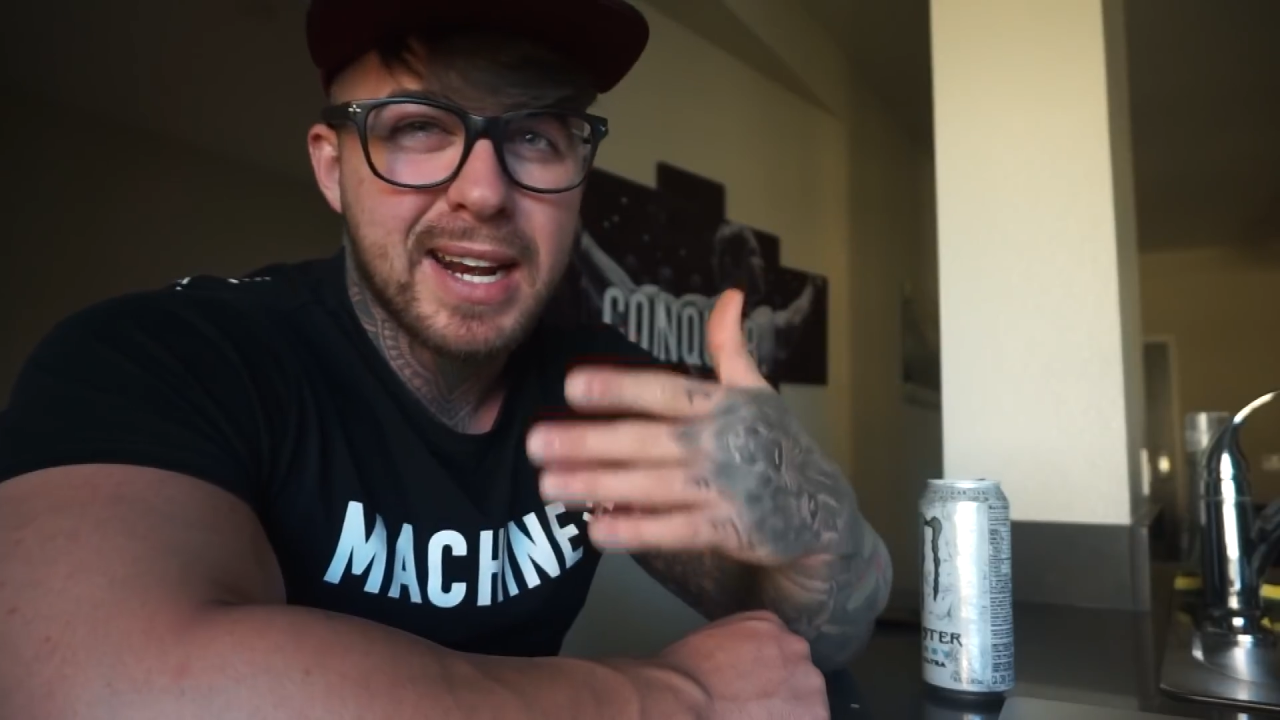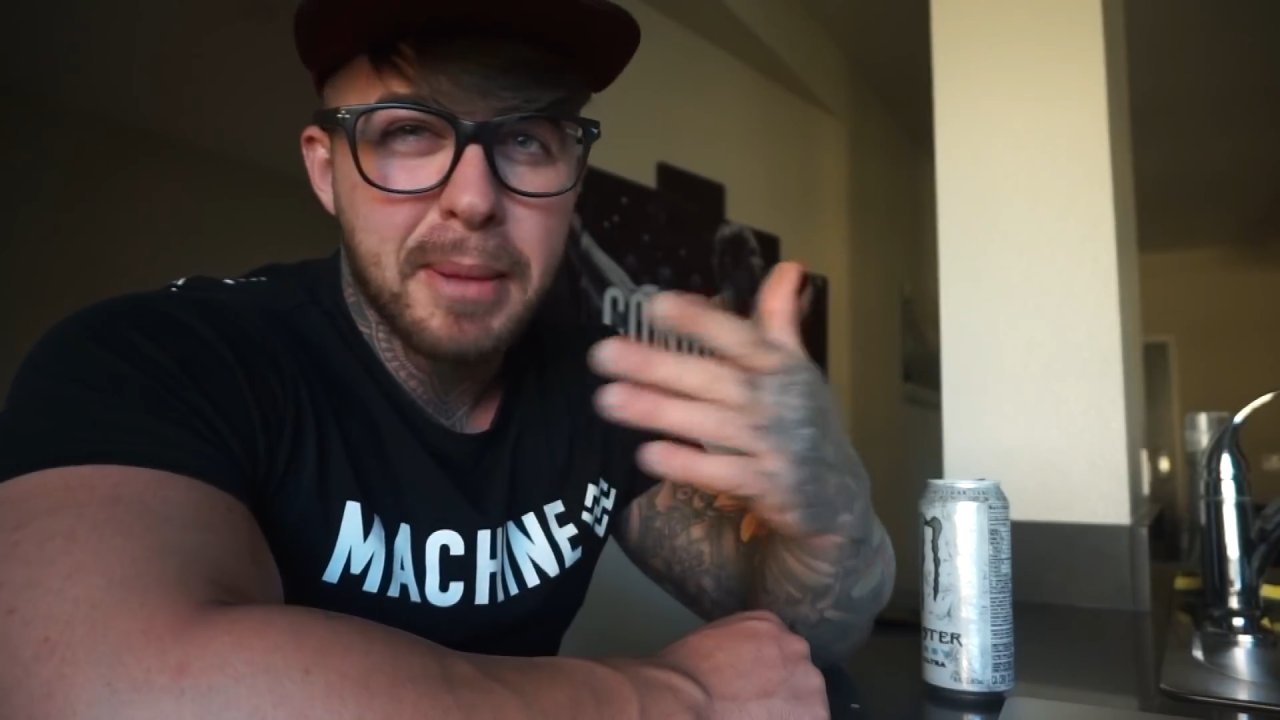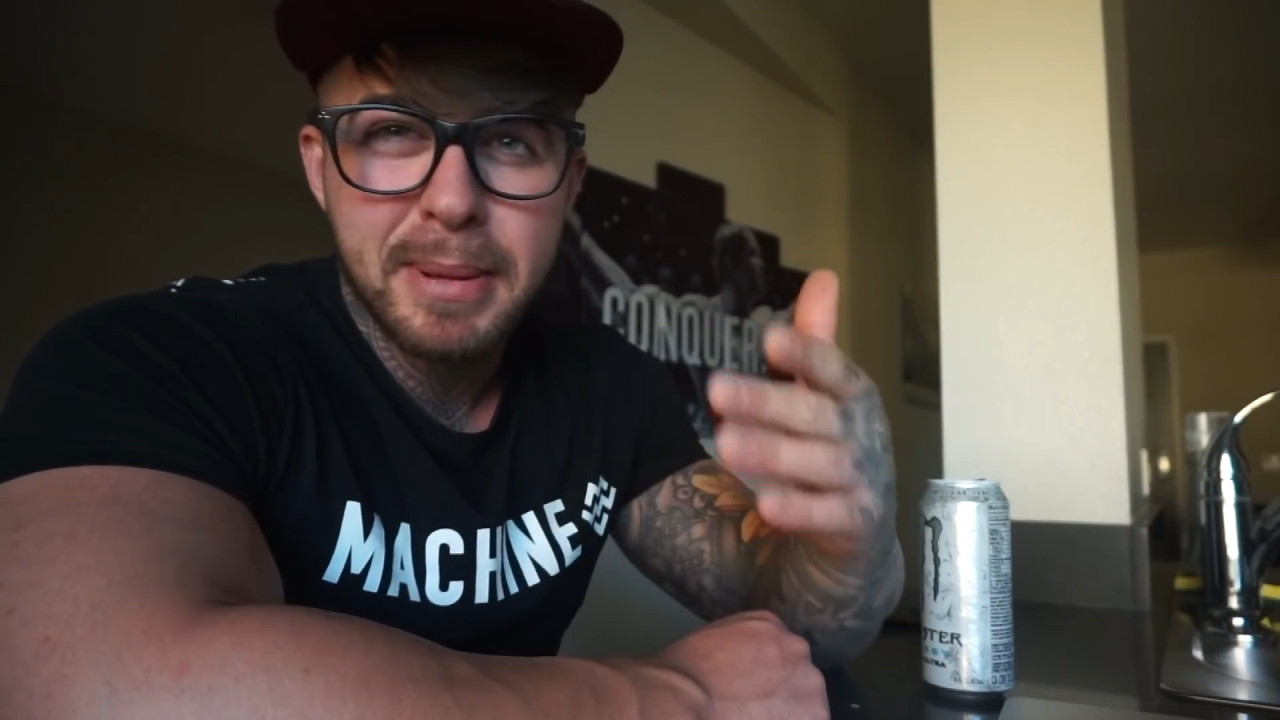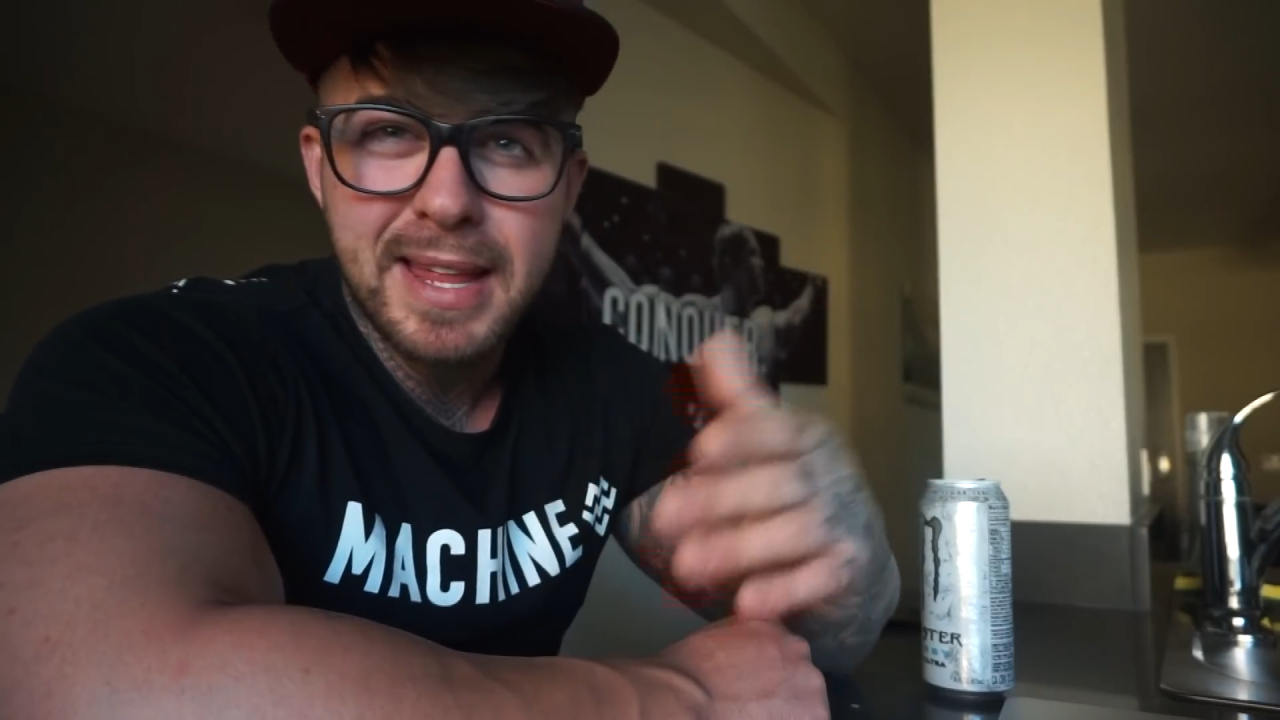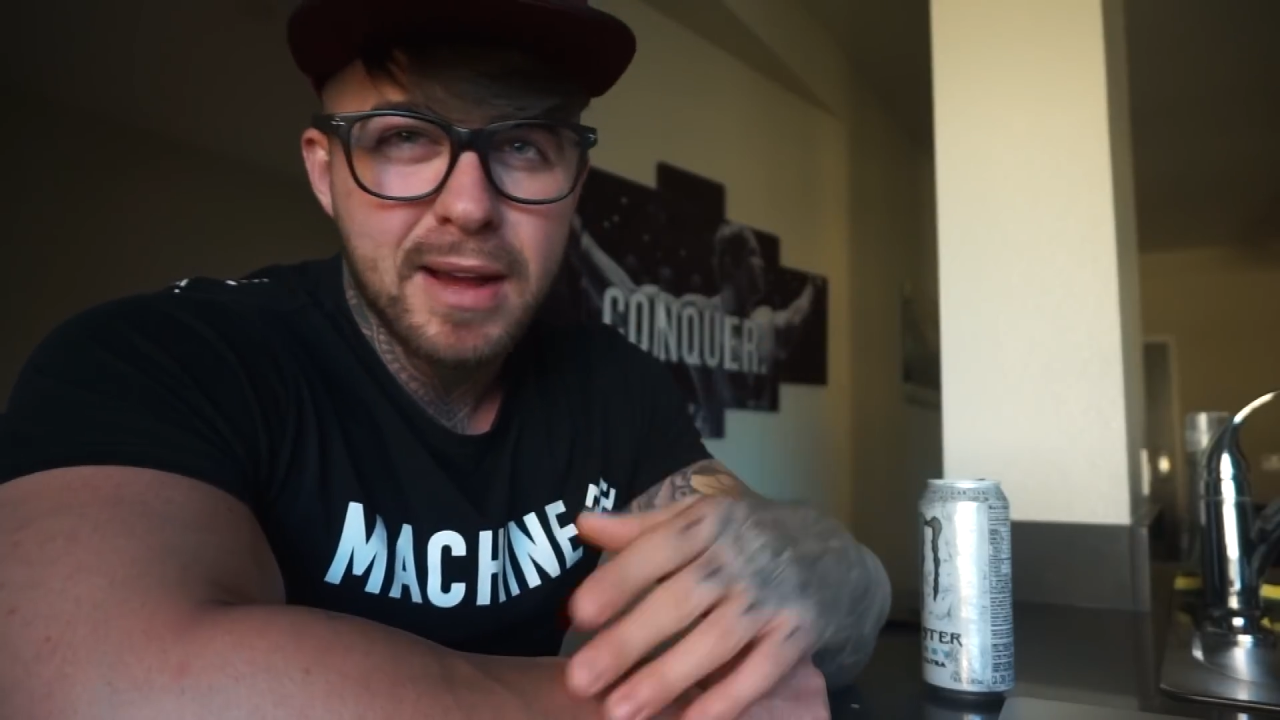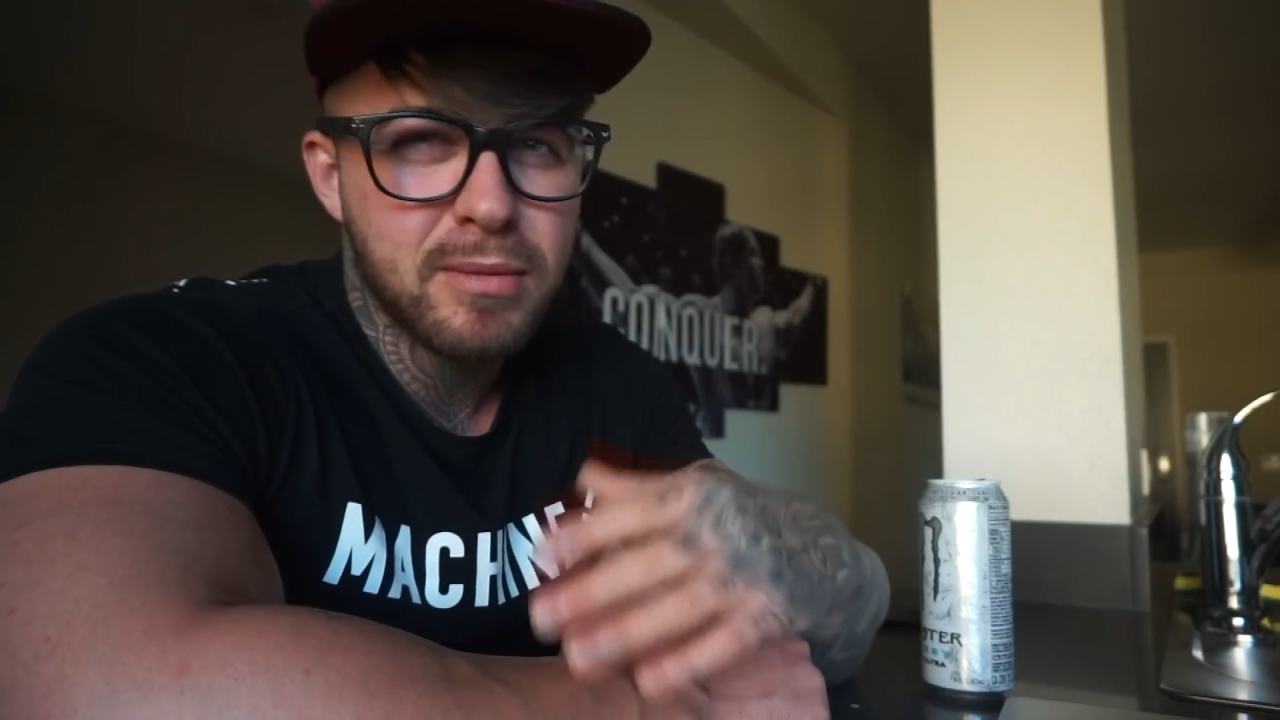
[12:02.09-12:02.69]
rápida,